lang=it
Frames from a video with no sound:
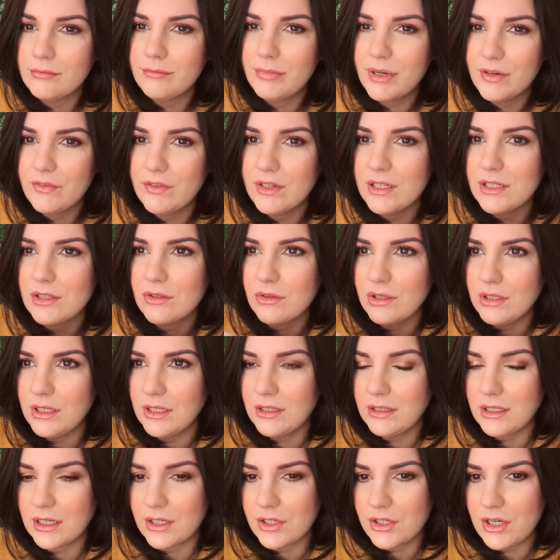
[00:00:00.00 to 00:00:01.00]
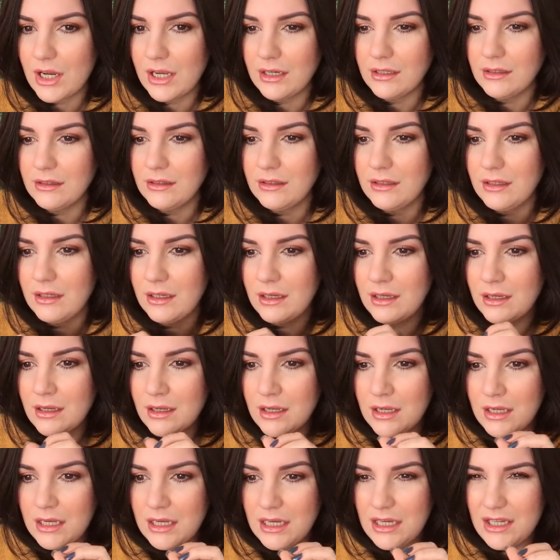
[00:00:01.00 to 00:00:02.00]
preferisco i detergenti
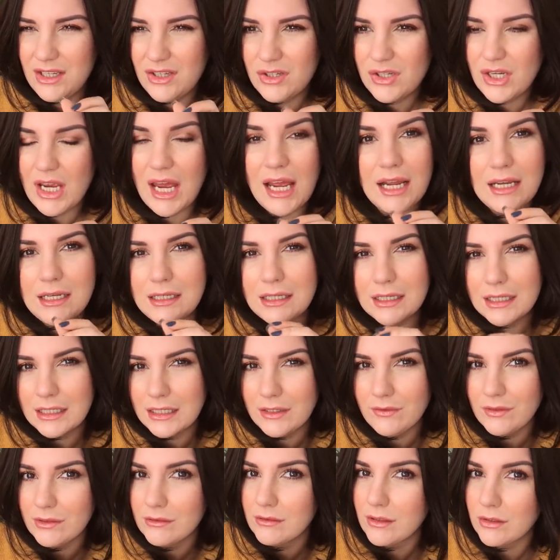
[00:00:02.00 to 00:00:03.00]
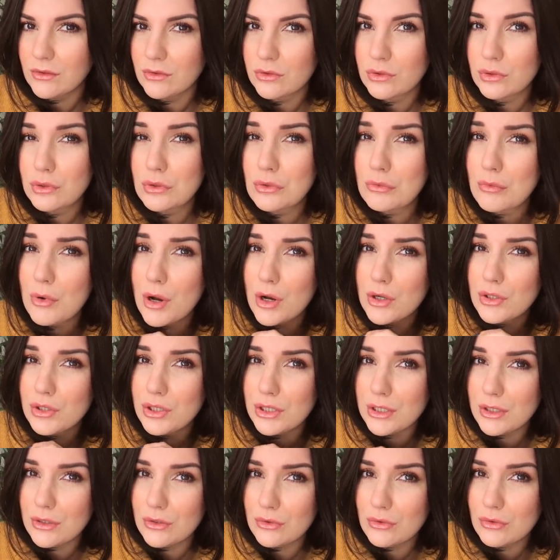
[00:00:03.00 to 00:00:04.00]
in gel che diventano
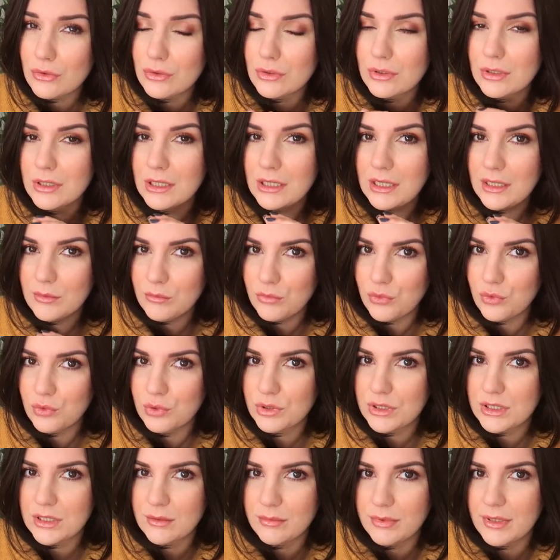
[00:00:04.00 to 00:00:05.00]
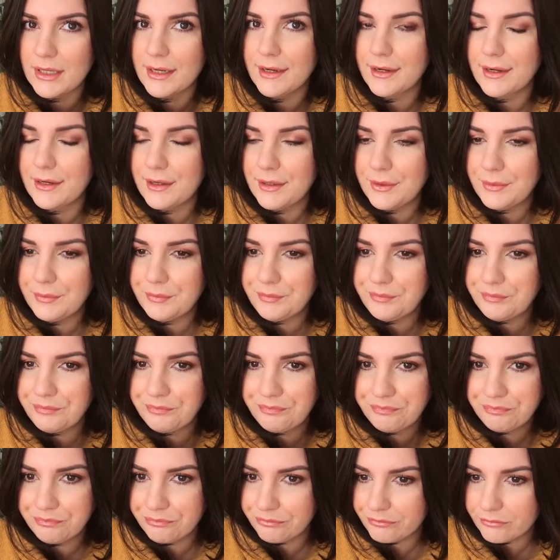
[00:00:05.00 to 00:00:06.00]
schiumogeni non le mousse per,
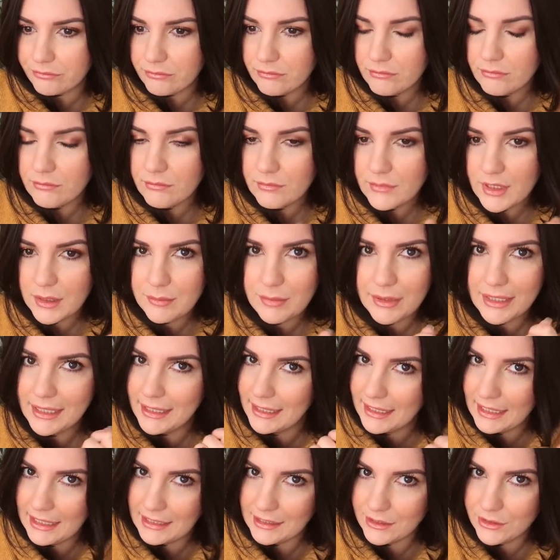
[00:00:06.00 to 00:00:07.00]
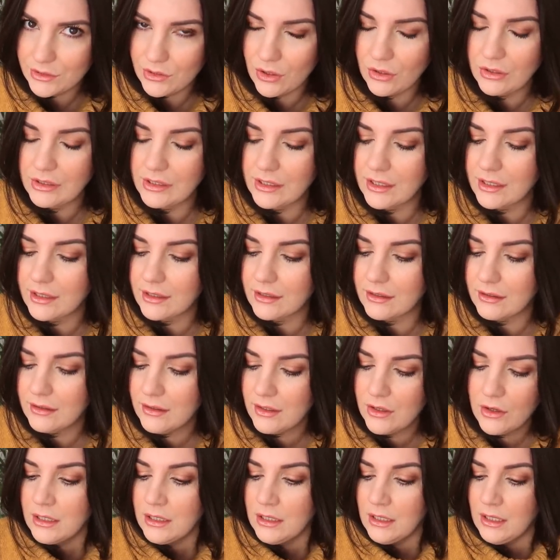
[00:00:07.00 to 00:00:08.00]
per il Clarisonic
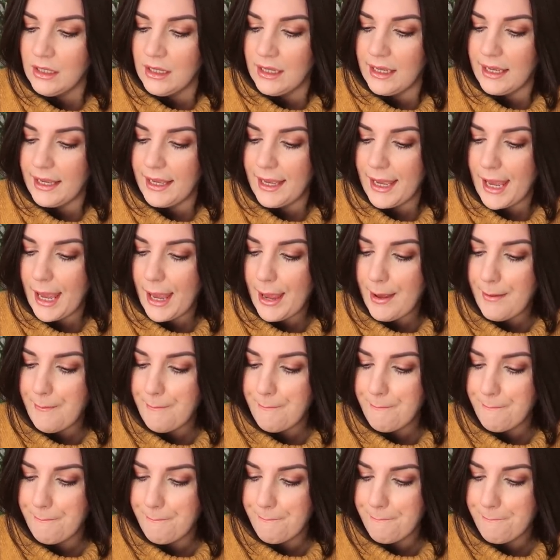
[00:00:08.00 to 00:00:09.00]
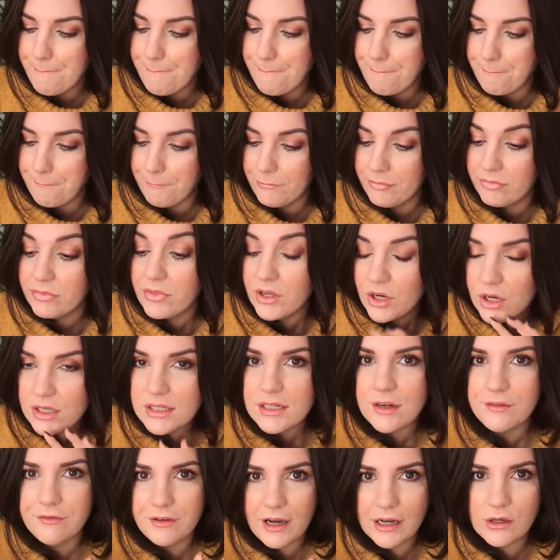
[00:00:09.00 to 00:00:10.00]
e, ehm,
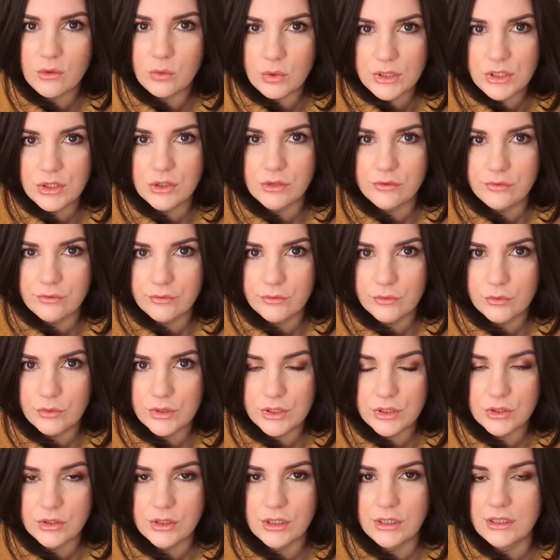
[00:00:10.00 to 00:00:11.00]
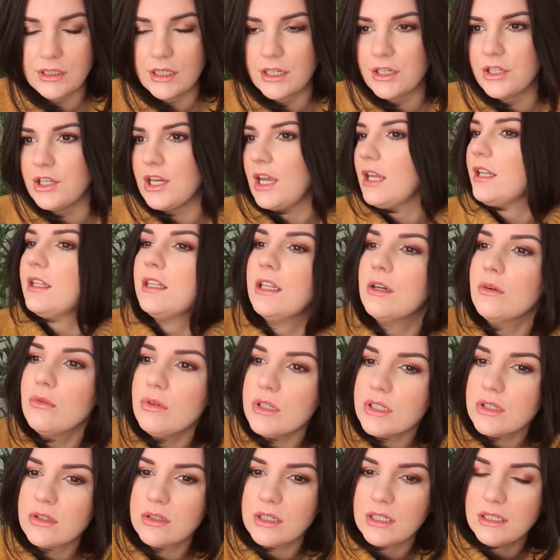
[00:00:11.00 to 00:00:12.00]
cosa fa questo, questo detergente?
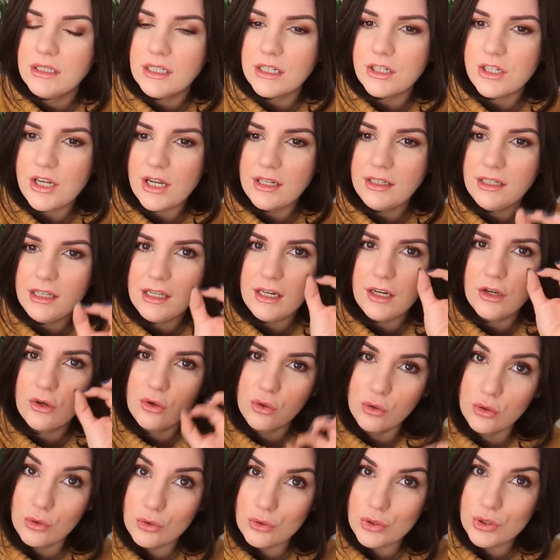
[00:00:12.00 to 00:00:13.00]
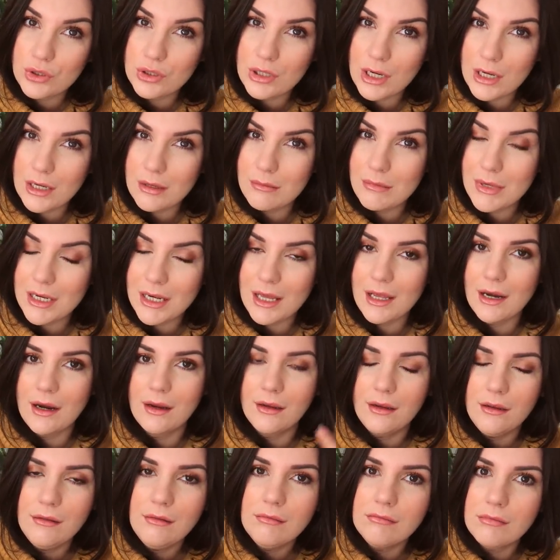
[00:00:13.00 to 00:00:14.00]
Questo detergente riconosce in
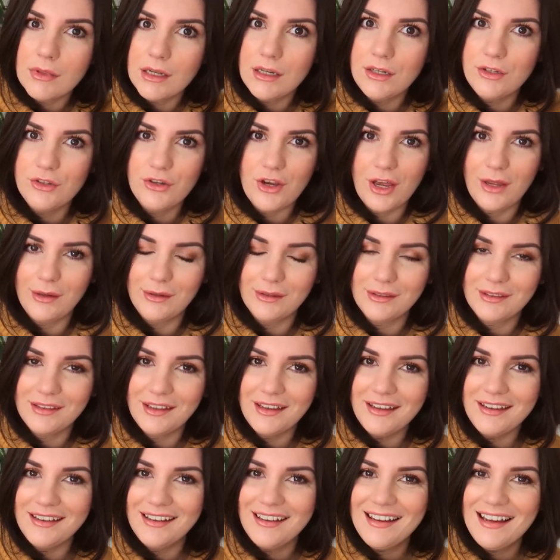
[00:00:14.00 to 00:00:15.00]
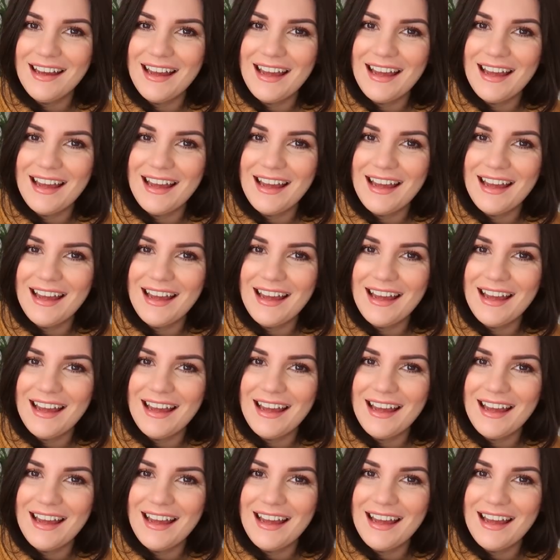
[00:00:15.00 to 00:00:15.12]
maniera intelligente